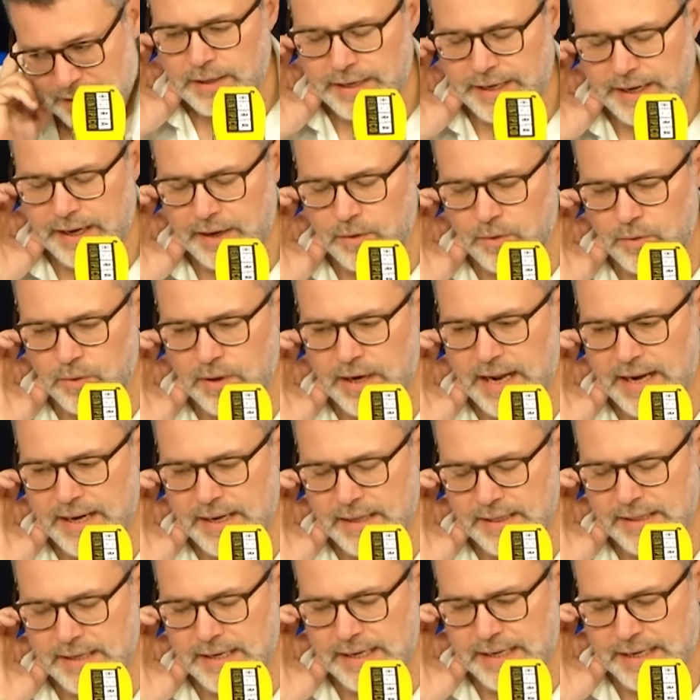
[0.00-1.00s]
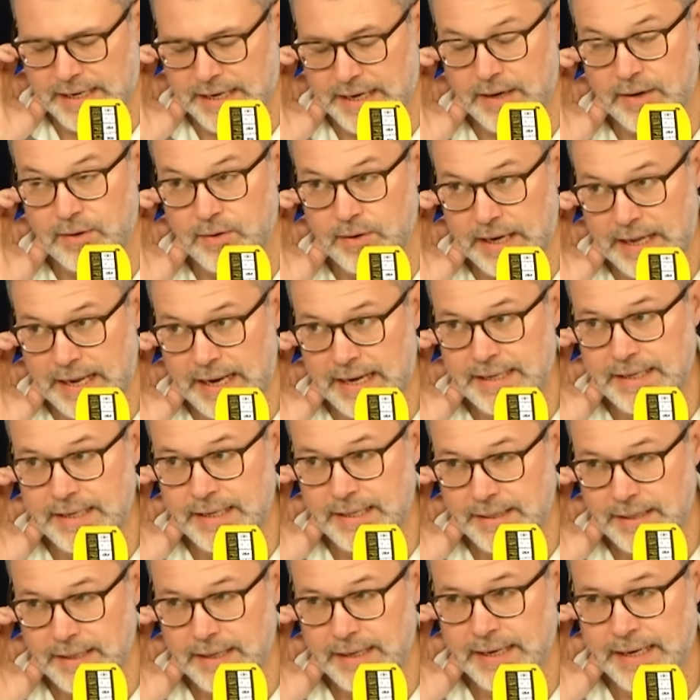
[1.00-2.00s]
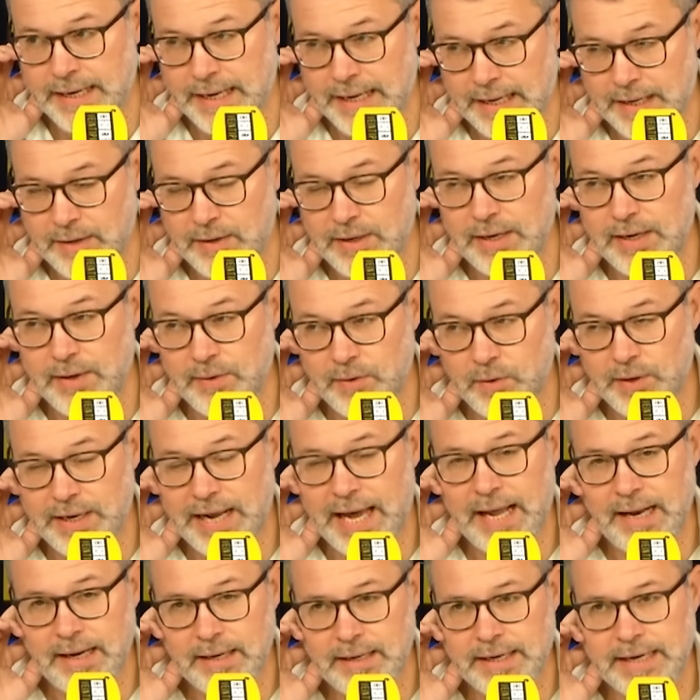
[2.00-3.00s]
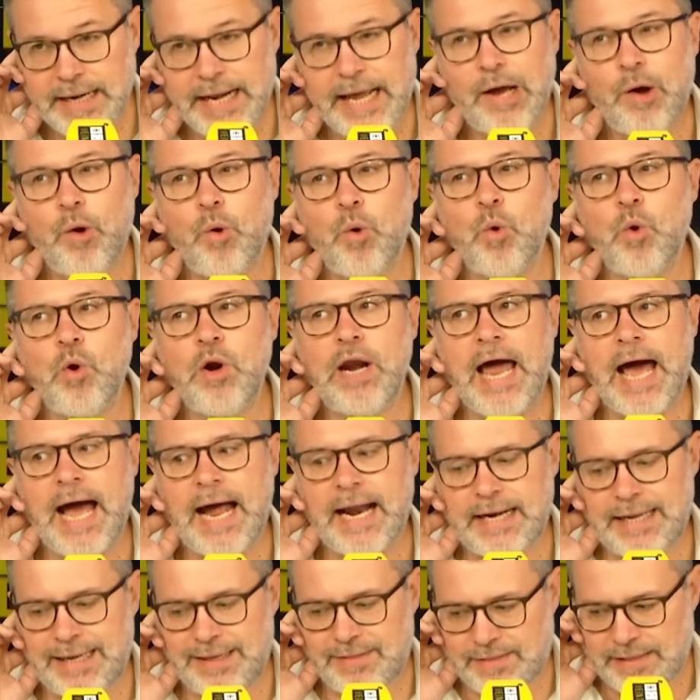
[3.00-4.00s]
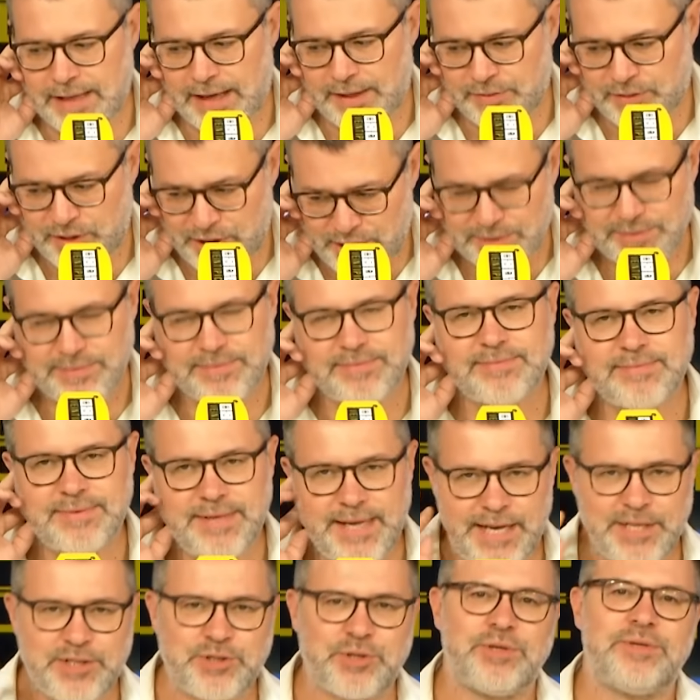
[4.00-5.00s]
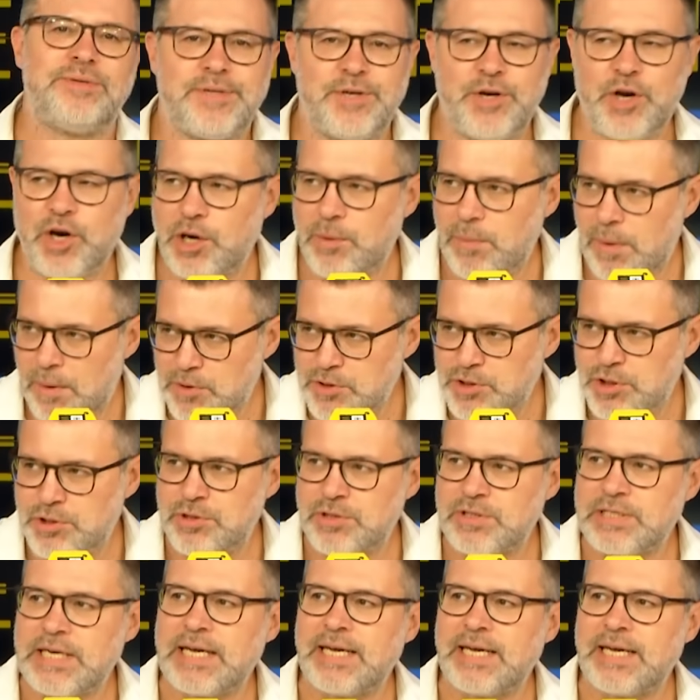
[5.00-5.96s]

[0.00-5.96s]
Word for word: regular, regulariz, regular, regularización. Eso, no como vosotros